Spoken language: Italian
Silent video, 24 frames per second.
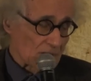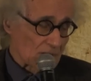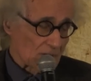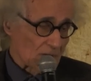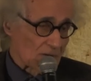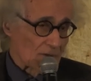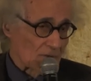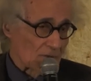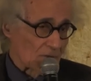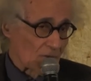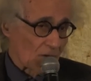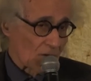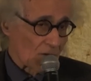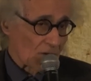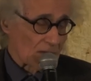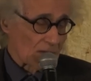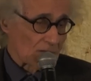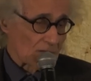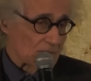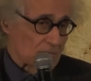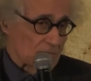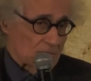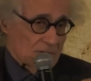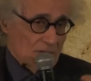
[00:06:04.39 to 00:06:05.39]
No?
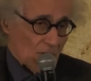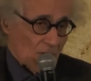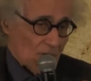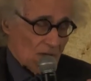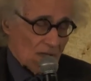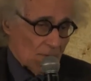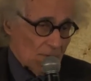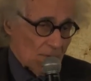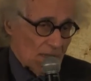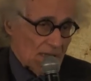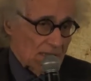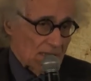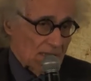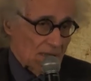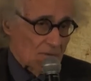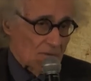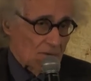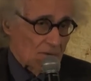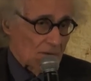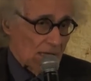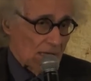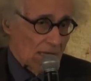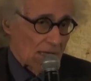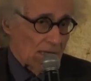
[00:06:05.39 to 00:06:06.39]
È teoricamente
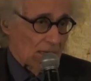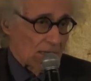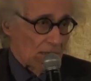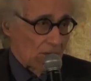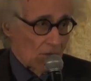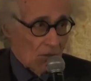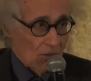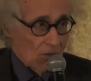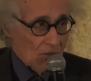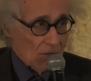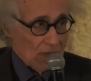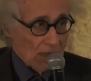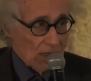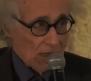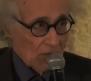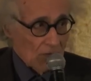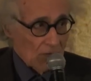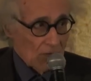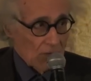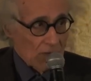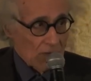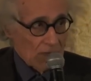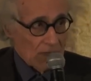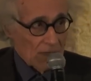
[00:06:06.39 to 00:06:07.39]
è
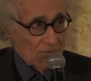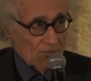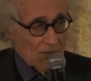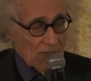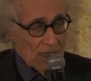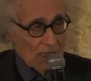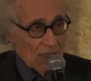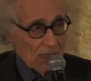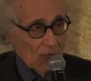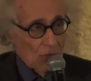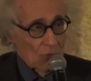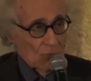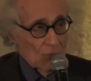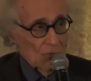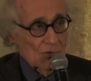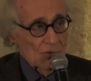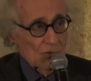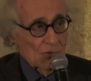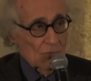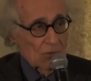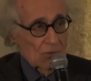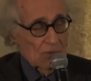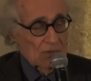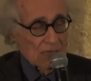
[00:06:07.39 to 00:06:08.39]
l'organo che viene
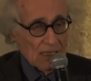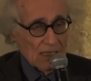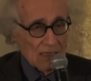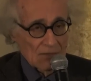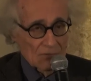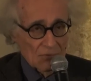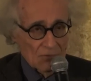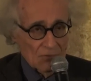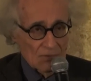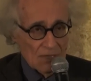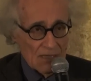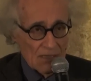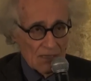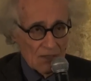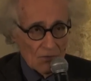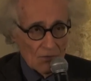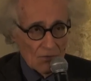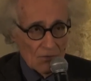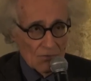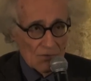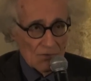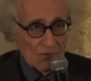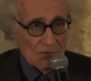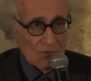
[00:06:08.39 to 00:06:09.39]
consultato dai
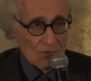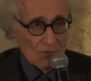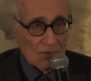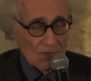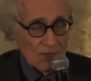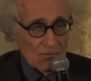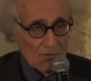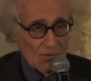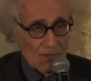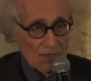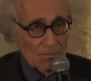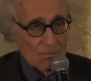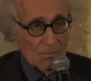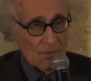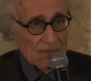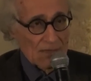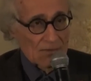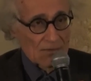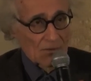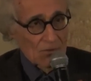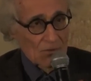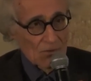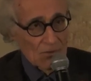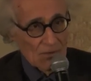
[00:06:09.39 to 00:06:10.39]
consoli, i quali
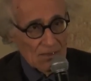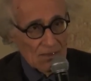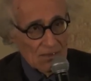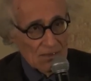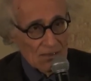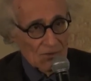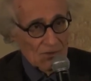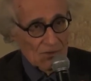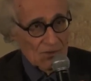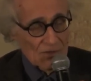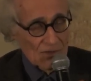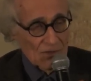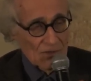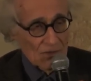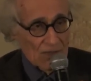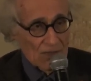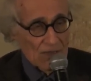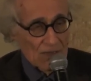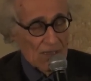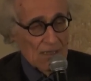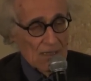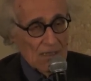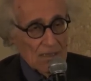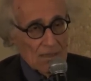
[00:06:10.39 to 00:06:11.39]
prendono le
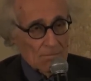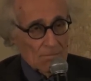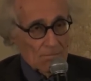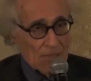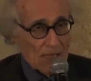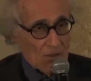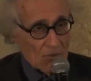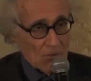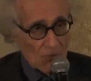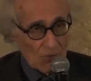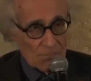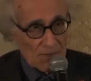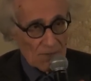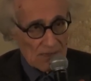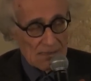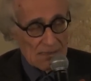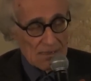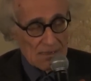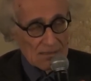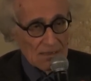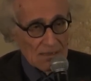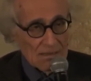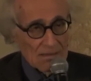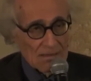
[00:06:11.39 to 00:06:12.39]
decisioni, ma col
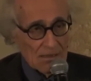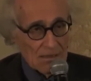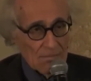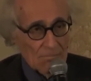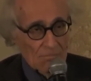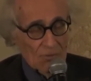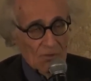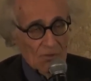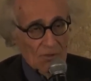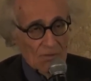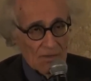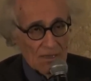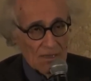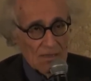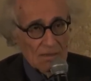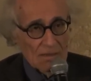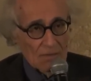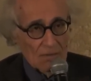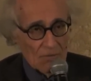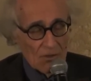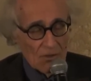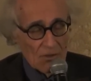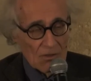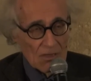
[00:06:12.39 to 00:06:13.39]
passare del tempo
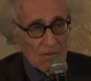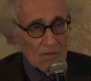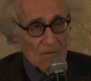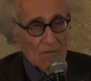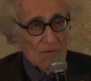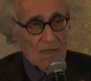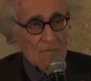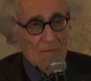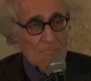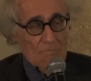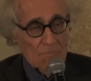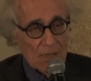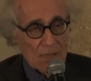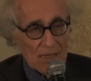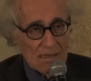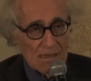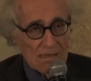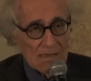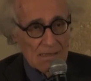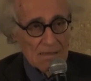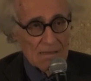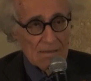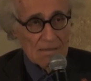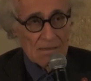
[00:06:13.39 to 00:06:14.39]
diventa un organo che
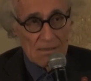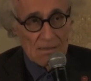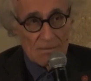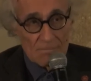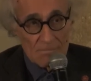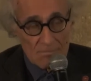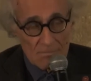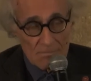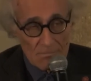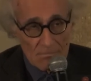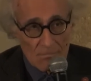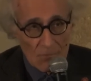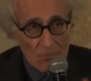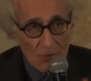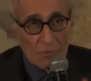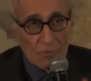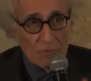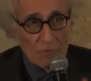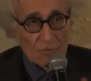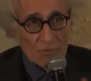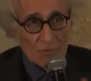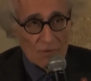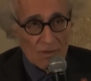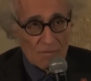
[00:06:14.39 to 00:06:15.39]
pesa
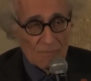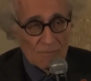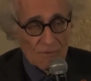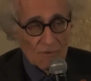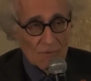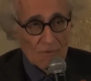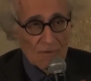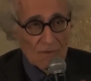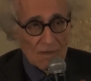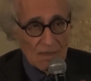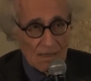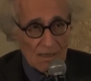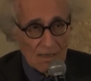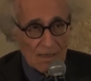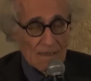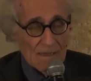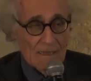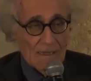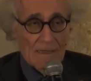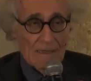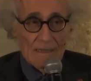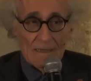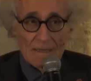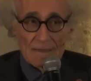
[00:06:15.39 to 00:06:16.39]
molto di più che
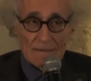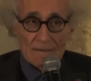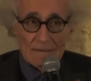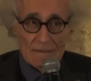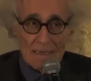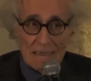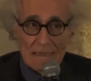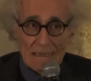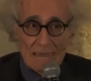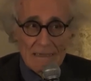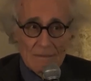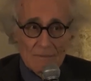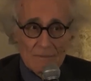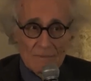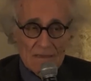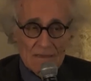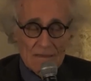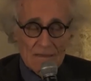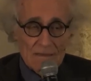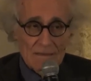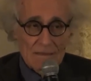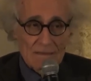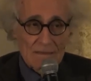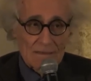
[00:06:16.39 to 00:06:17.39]
nei
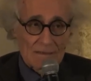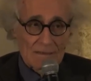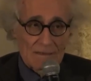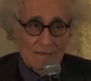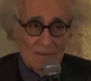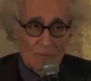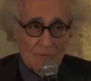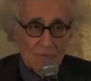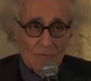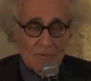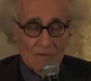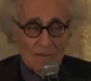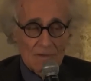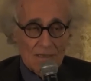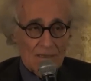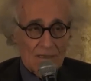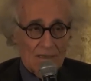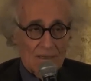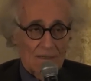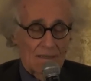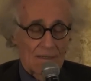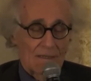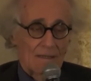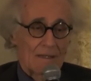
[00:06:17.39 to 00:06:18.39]
limiti di,
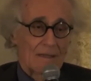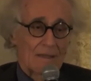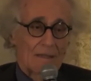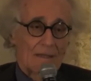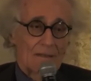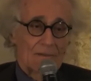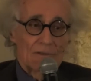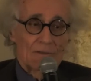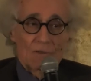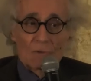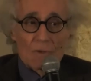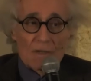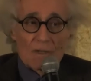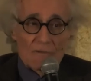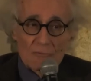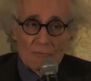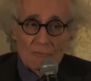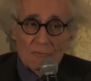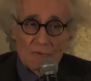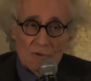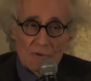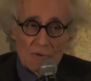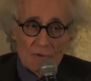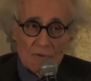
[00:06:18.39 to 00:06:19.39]
un, di una
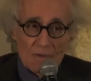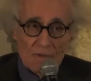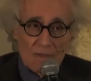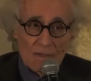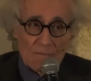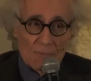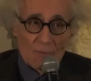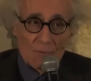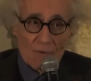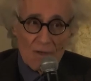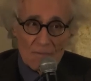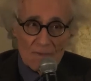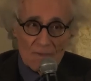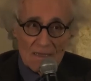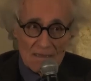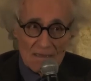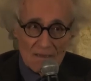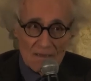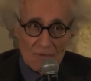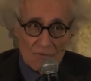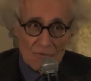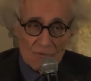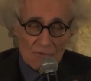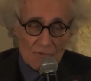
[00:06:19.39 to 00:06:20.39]
funzione
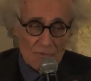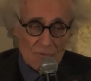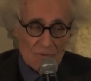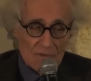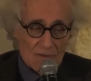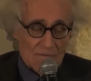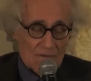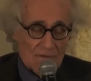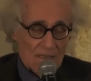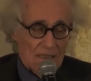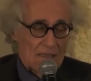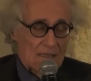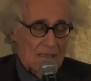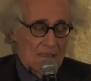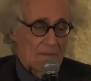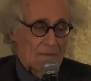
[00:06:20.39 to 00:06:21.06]
puramente consultiva.